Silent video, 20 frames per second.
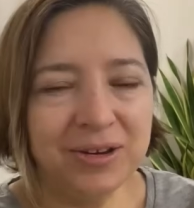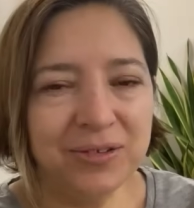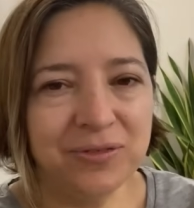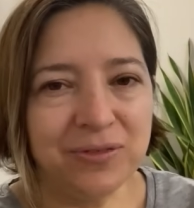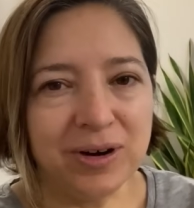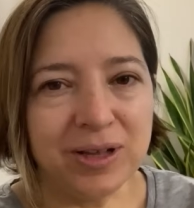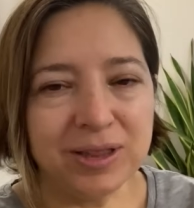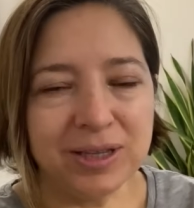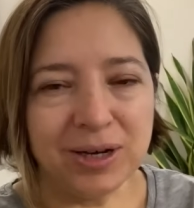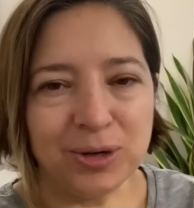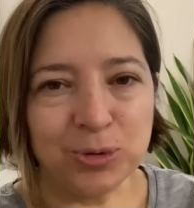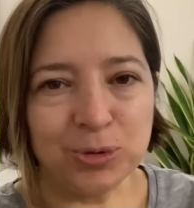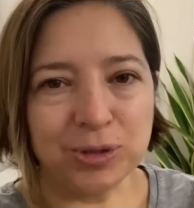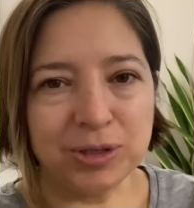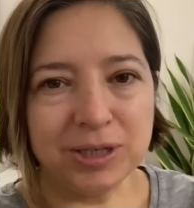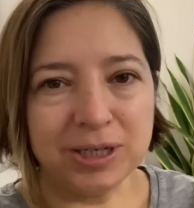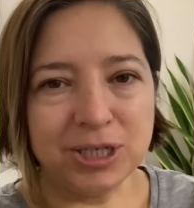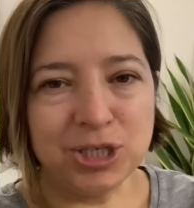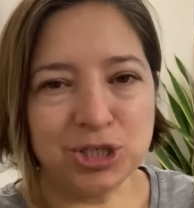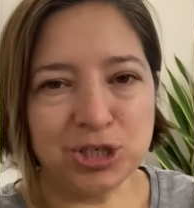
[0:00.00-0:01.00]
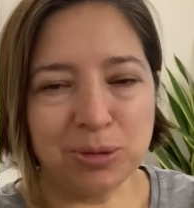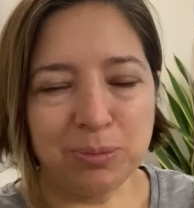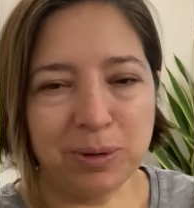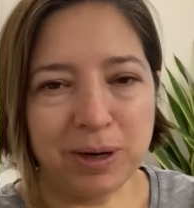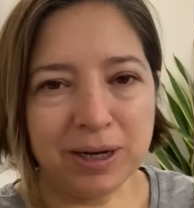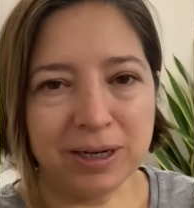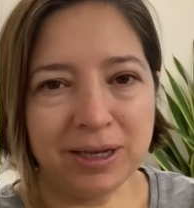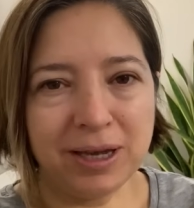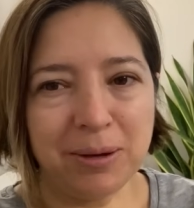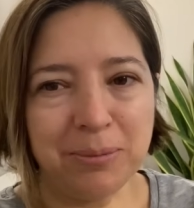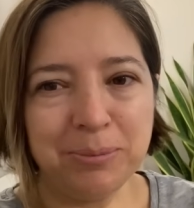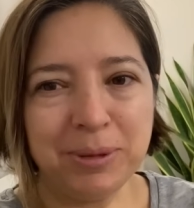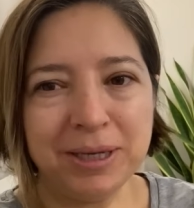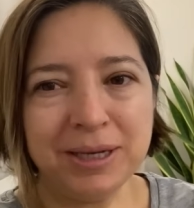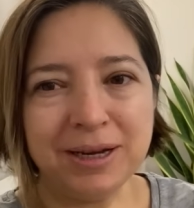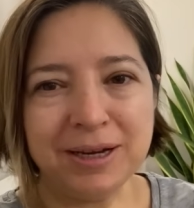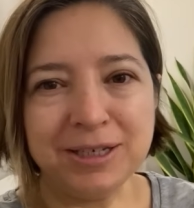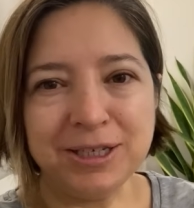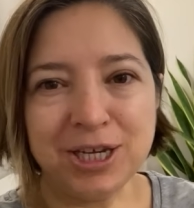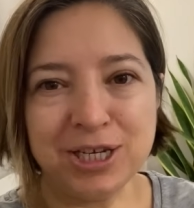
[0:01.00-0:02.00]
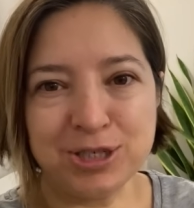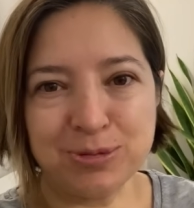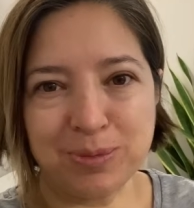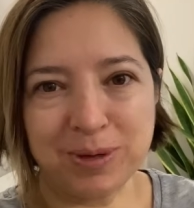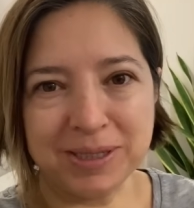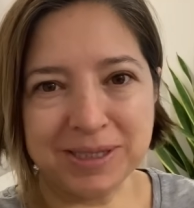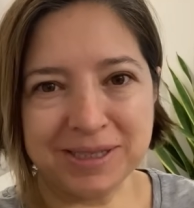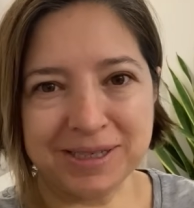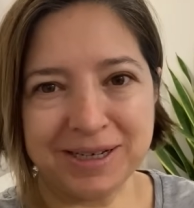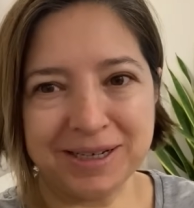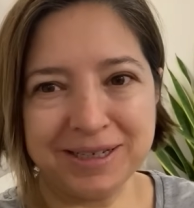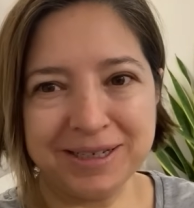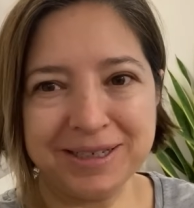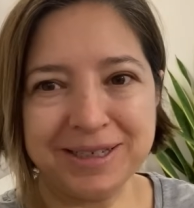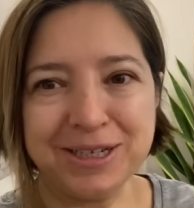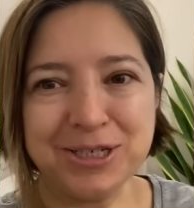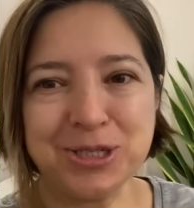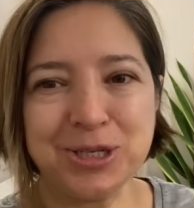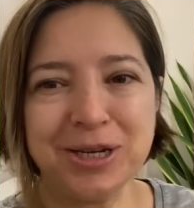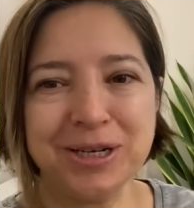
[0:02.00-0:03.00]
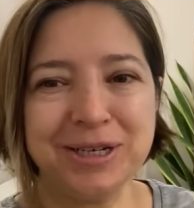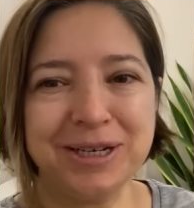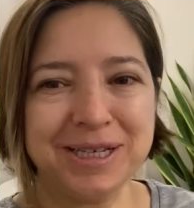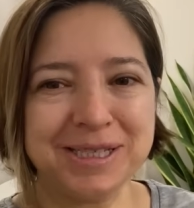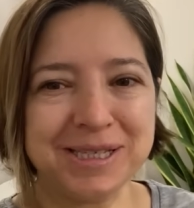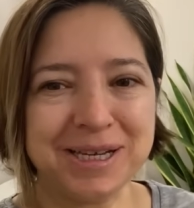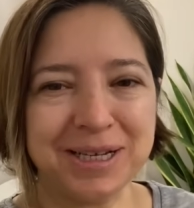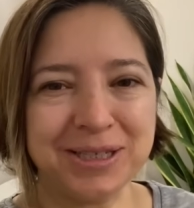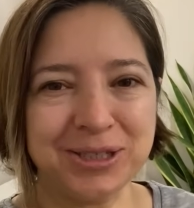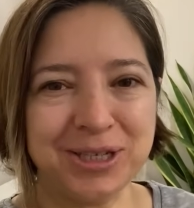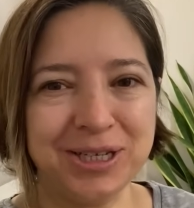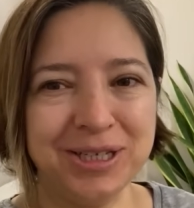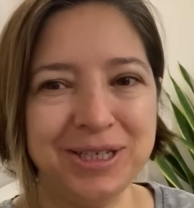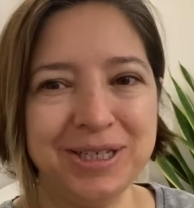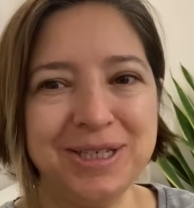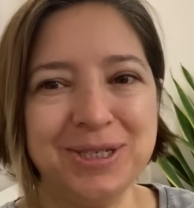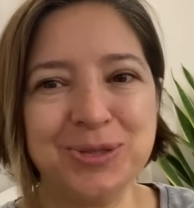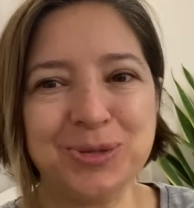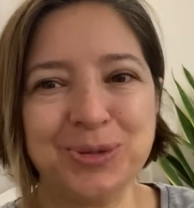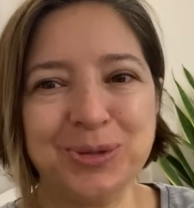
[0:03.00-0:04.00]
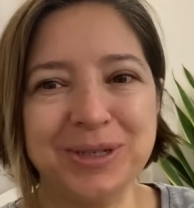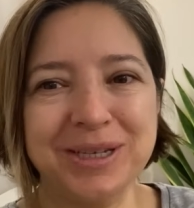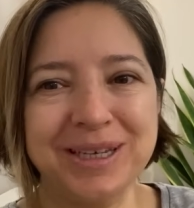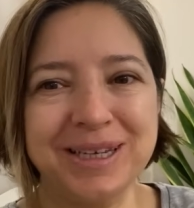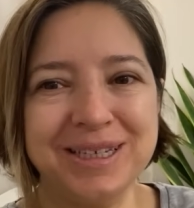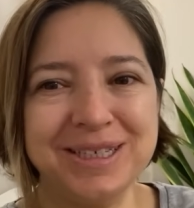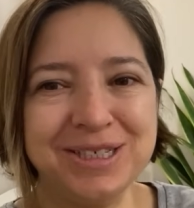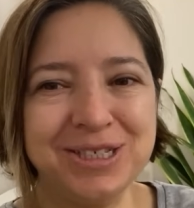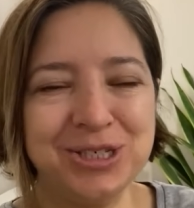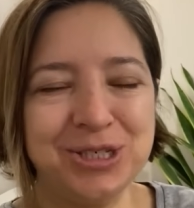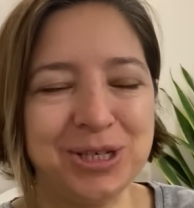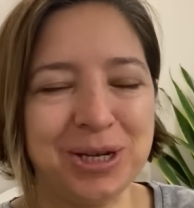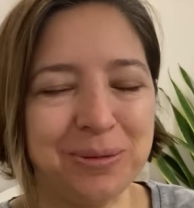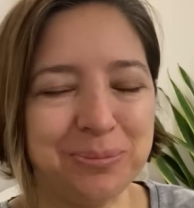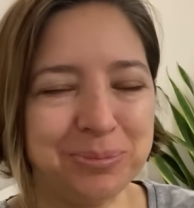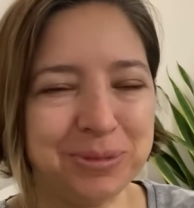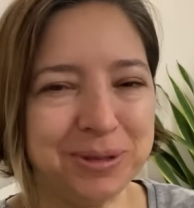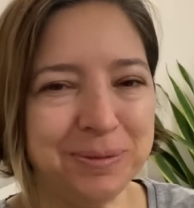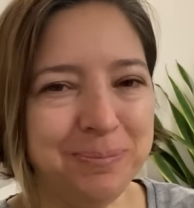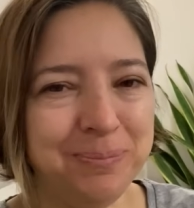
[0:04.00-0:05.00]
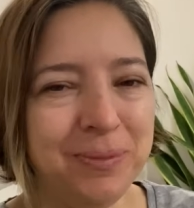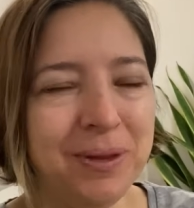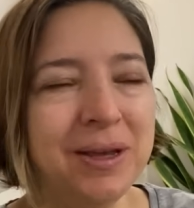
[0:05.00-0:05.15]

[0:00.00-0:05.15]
Valla odada iş yaparken beni ateş bastı arkadaşlar. Kazaktan tişörte geçiş yaptım.